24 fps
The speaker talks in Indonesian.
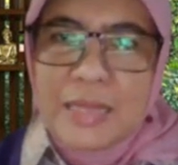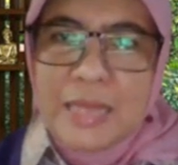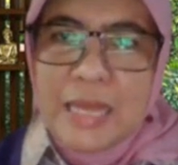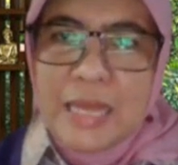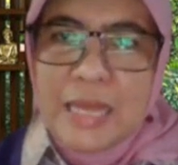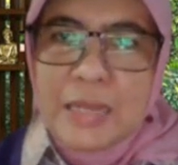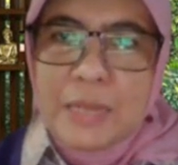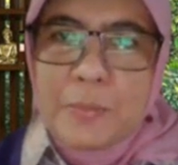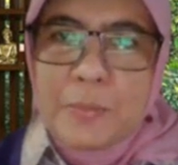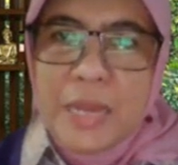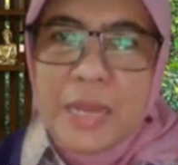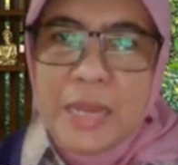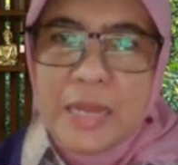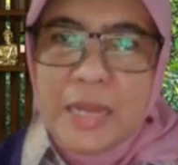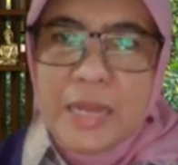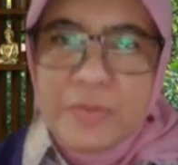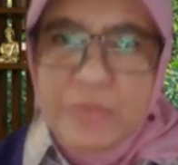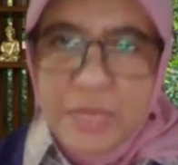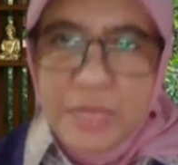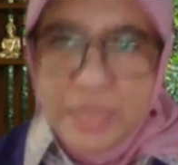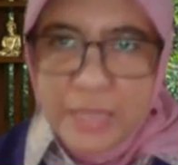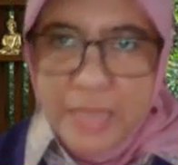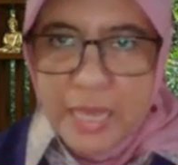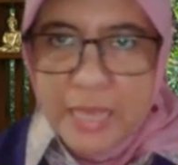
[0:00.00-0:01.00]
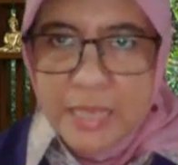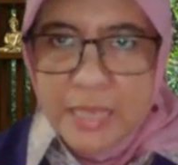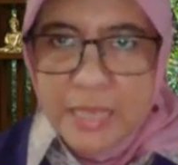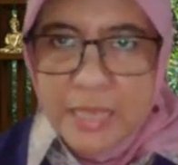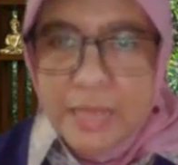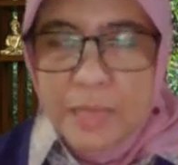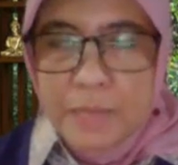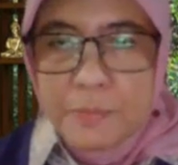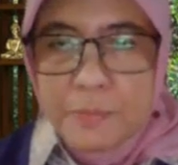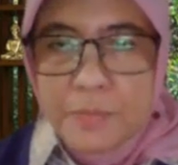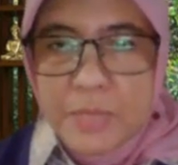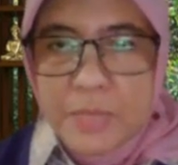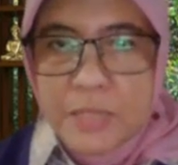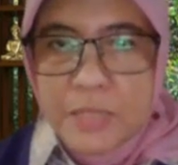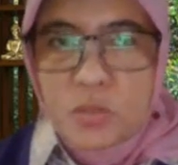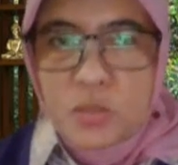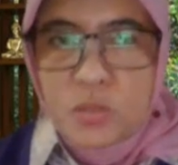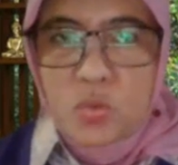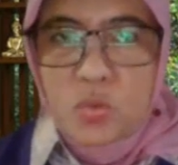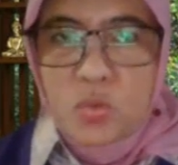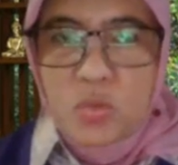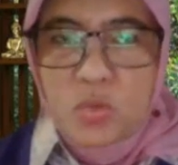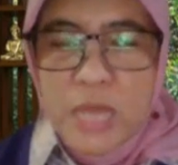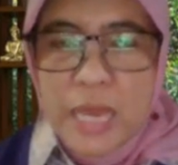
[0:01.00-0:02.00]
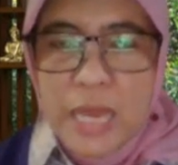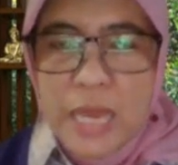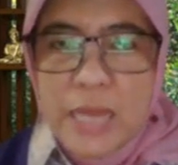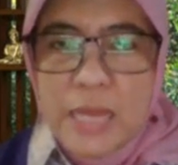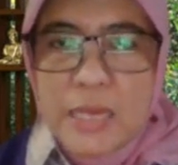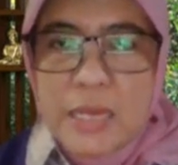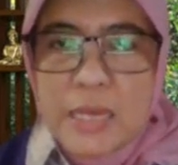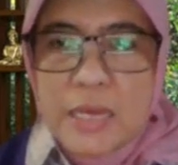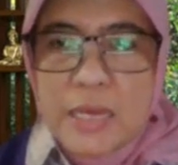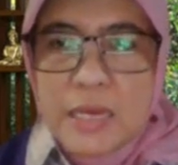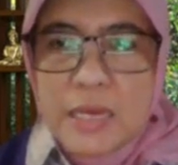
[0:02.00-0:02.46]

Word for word: terhadap karantina sambil juga